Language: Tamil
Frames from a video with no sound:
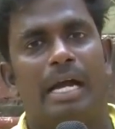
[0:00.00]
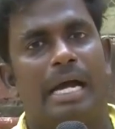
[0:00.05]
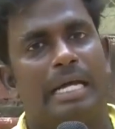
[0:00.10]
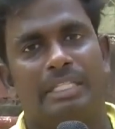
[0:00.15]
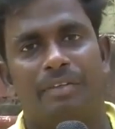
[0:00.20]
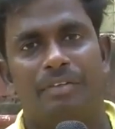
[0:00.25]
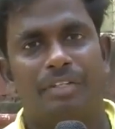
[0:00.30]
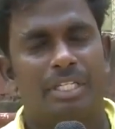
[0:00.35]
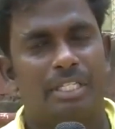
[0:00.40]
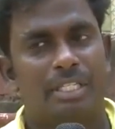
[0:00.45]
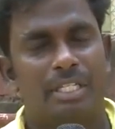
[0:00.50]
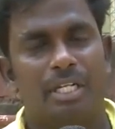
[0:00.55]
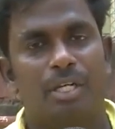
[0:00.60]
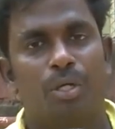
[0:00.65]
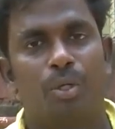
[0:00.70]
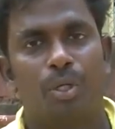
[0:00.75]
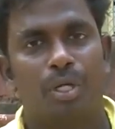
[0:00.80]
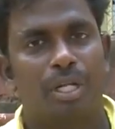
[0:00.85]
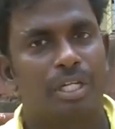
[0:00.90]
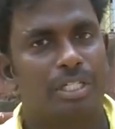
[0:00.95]
அந்த விஷயத்தில்
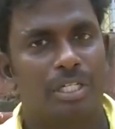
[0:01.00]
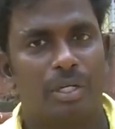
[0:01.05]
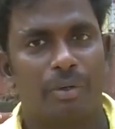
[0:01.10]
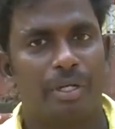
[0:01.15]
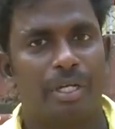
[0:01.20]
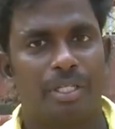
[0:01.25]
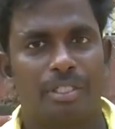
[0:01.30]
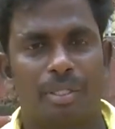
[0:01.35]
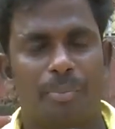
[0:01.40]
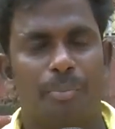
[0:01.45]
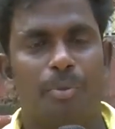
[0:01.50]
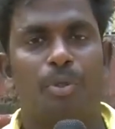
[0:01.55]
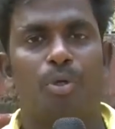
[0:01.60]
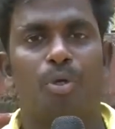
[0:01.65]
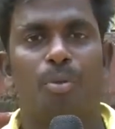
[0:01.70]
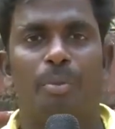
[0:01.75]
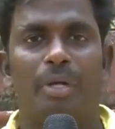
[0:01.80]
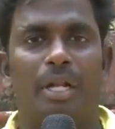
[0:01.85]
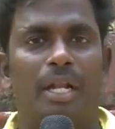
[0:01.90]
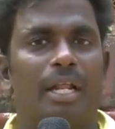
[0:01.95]
குருகிருஷ்ணனுடைய சப்போர்ட்
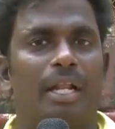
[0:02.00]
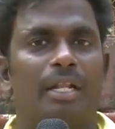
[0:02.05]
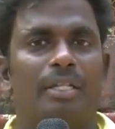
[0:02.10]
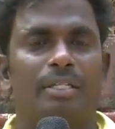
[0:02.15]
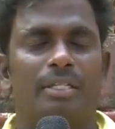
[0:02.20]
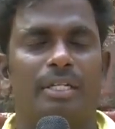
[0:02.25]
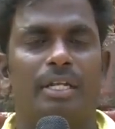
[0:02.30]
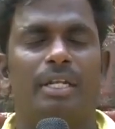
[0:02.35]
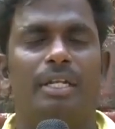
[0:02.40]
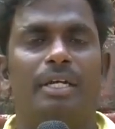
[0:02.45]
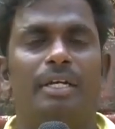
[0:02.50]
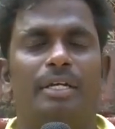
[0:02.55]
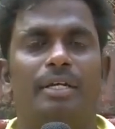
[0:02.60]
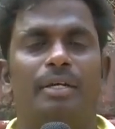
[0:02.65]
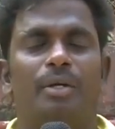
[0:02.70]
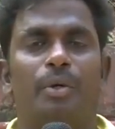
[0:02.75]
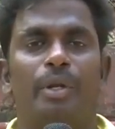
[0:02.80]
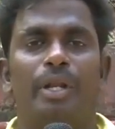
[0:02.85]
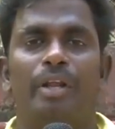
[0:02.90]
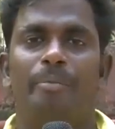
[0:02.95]
ரொம்ப நல்லா இருந்ததுனால
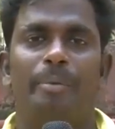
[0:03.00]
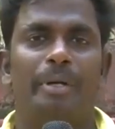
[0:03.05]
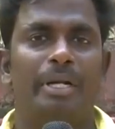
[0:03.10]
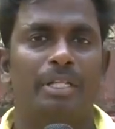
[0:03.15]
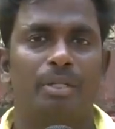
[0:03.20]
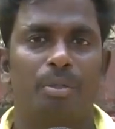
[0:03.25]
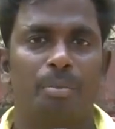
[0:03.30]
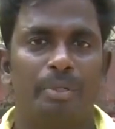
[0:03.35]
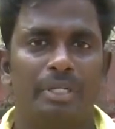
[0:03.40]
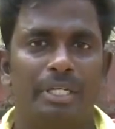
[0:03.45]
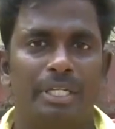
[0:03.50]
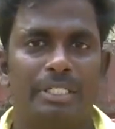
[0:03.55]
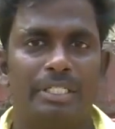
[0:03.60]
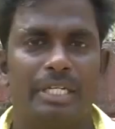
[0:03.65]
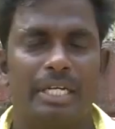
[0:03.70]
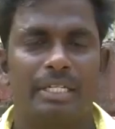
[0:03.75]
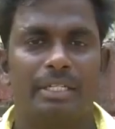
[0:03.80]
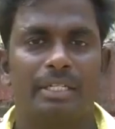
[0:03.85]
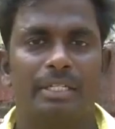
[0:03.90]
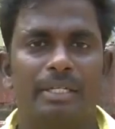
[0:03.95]
கொரியோகிராஃப் பண்ணுறது ரொம்ப
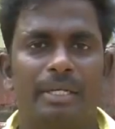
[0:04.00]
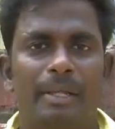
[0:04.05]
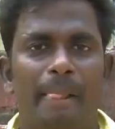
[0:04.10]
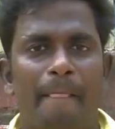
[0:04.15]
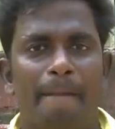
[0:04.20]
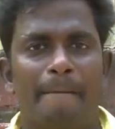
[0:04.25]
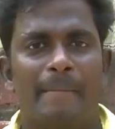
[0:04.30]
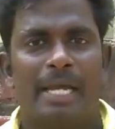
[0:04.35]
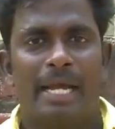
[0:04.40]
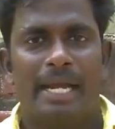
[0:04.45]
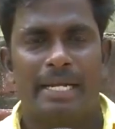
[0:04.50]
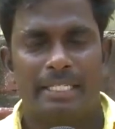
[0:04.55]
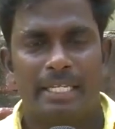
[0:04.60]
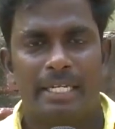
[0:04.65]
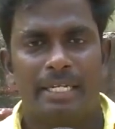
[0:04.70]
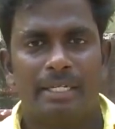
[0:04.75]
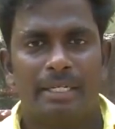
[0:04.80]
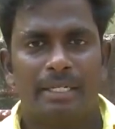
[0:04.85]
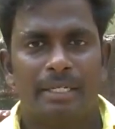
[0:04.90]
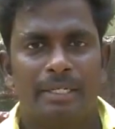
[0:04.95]
ஈஸியாக இருந்தது அண்ட்
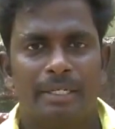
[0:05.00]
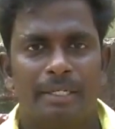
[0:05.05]
தென்